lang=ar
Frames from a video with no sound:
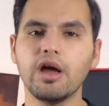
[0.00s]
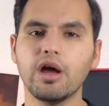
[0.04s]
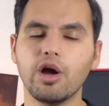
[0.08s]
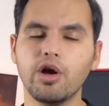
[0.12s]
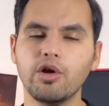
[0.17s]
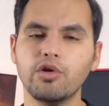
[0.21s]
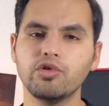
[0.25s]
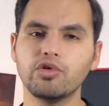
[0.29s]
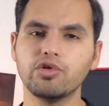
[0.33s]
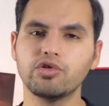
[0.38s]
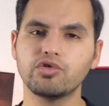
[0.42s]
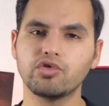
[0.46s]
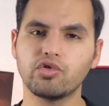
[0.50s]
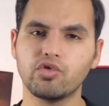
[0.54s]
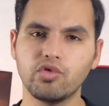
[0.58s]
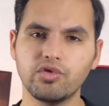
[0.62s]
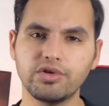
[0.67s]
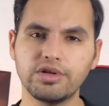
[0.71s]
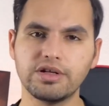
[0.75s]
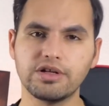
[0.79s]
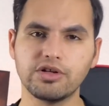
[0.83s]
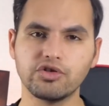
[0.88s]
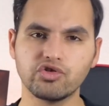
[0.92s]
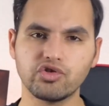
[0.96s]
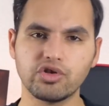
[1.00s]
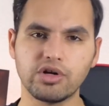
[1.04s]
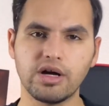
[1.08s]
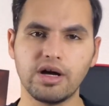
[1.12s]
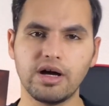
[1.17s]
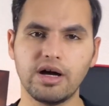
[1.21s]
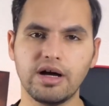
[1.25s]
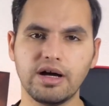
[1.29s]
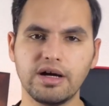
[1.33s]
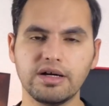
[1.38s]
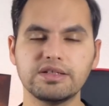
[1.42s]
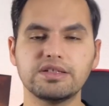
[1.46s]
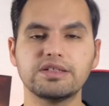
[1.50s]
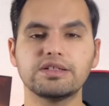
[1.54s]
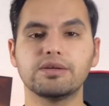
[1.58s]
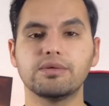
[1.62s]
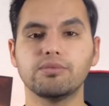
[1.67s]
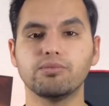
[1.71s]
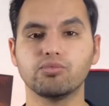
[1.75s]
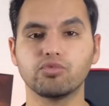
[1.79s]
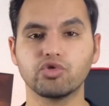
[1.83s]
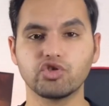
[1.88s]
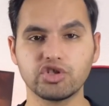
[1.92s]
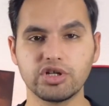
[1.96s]
انه تكون الاجراءات
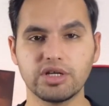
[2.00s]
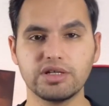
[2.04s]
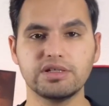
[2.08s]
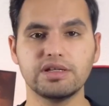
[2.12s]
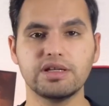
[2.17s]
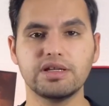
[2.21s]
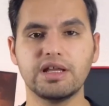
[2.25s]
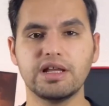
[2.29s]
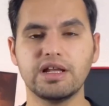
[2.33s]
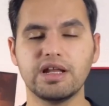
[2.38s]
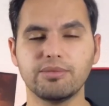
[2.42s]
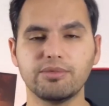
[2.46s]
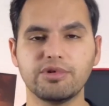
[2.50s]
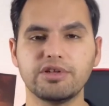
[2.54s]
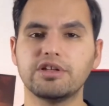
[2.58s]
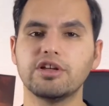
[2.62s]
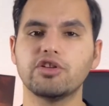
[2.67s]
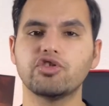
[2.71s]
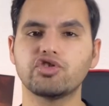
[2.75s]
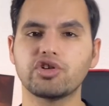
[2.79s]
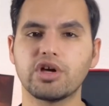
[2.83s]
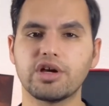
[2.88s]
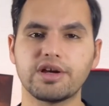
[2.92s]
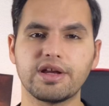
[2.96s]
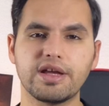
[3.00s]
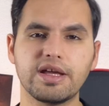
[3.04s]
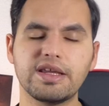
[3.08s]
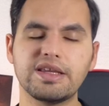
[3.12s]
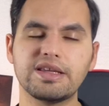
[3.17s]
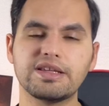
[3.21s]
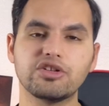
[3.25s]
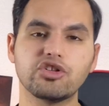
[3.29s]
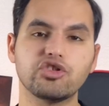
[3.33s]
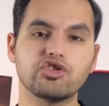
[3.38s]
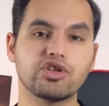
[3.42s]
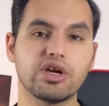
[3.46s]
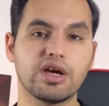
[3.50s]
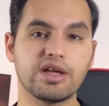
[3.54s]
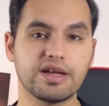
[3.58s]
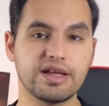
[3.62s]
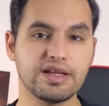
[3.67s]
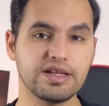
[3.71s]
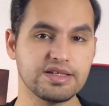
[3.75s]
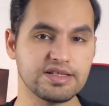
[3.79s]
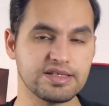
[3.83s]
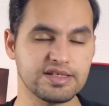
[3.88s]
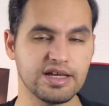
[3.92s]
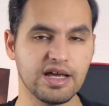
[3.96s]
مشدده لمده شهرين
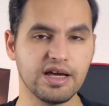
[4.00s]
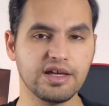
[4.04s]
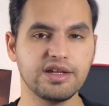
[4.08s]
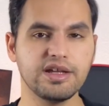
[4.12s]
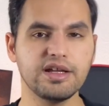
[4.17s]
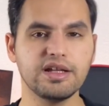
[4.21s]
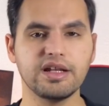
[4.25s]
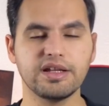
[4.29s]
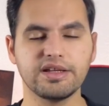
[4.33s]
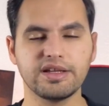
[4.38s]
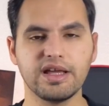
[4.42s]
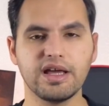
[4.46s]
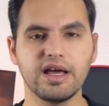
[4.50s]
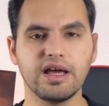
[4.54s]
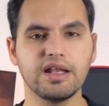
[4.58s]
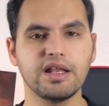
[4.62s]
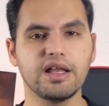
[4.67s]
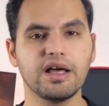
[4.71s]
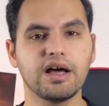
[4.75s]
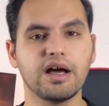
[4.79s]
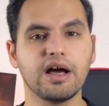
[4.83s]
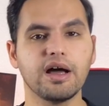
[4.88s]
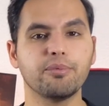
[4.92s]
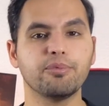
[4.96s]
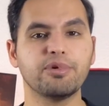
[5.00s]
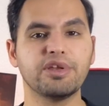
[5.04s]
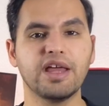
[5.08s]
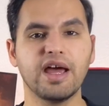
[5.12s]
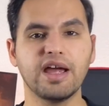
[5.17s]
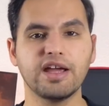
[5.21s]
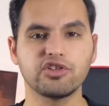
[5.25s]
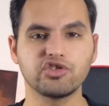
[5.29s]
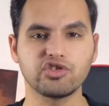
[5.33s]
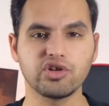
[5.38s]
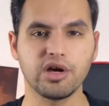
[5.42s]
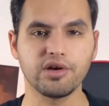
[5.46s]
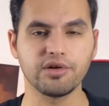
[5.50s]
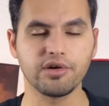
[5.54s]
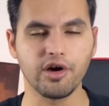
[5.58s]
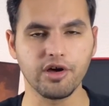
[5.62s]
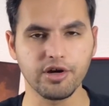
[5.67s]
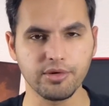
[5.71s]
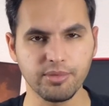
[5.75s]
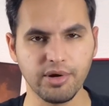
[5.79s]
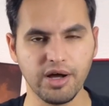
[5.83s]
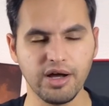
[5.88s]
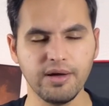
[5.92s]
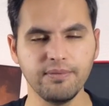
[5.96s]
شهرين زياده لا لبدايه شهر
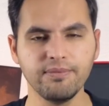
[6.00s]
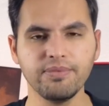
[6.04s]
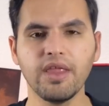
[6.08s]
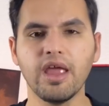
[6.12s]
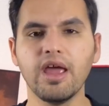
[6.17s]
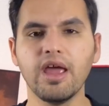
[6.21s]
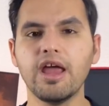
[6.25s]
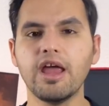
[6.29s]
أربعة